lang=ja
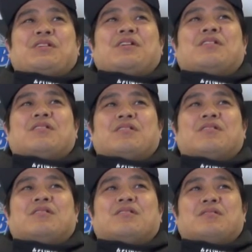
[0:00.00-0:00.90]
ね、照明音
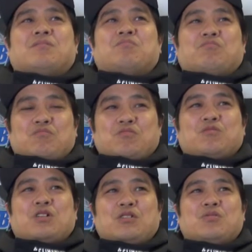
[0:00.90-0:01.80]
響、うんう
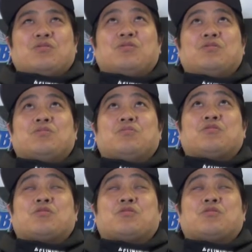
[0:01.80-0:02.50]
ん、あの